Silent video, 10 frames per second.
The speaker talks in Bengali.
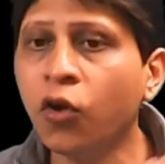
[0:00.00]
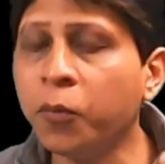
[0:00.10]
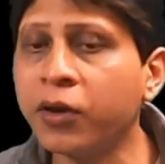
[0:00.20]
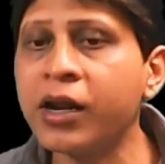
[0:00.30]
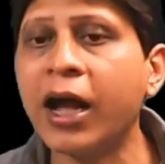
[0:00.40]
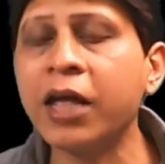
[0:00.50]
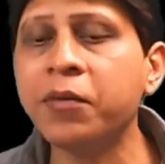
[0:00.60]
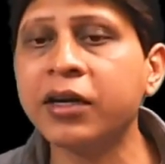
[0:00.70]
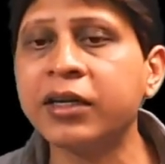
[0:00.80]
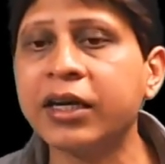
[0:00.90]
ওপরের আই
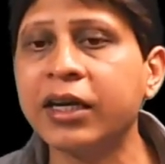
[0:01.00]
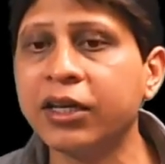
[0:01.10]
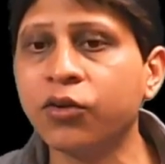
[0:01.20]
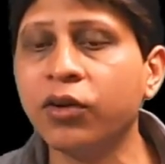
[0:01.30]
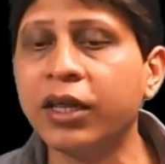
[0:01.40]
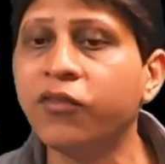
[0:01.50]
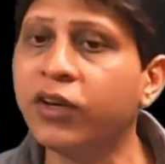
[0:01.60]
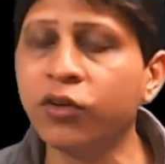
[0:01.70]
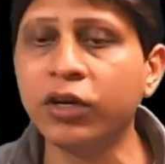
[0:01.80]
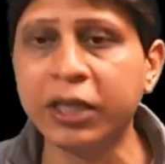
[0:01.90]
বাটনটা ক্লিক করলেই
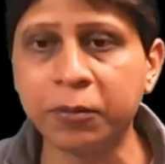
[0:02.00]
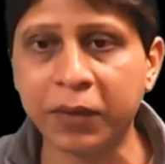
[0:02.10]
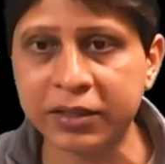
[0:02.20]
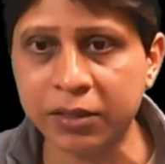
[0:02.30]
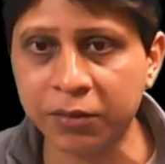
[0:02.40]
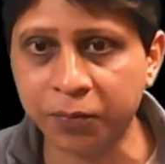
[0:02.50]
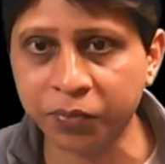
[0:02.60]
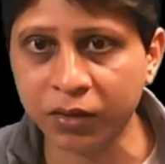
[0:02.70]
ভিডিও লিঙ্ক পেয়ে যাবে